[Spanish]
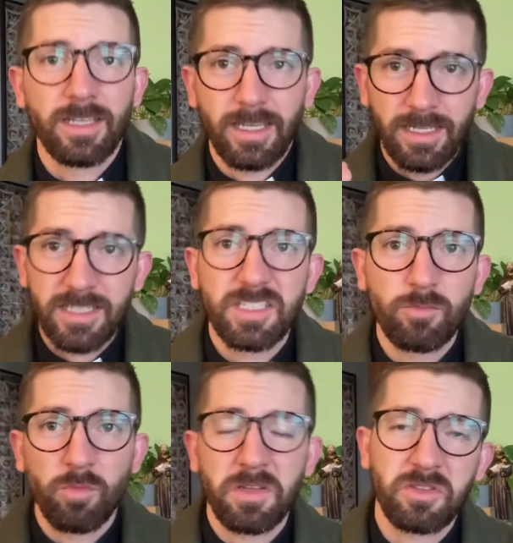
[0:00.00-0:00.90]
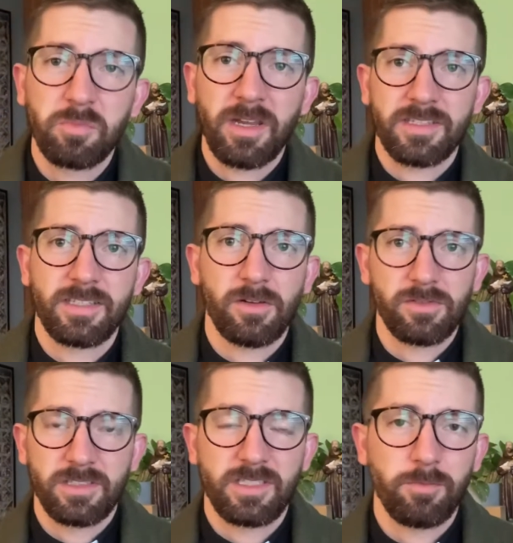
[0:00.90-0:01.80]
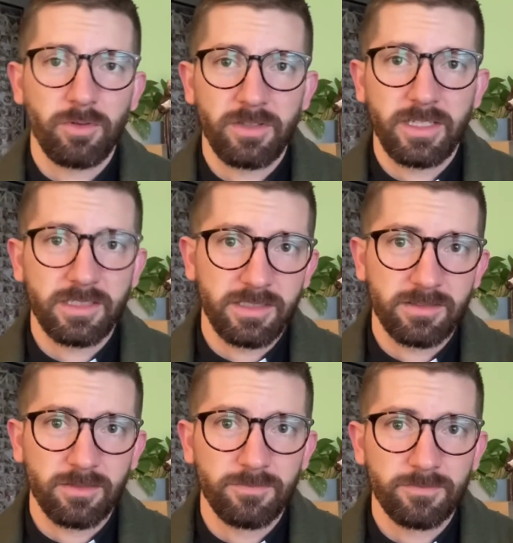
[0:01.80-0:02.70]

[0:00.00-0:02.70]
en ese momento para ser un discípulo de Cristo,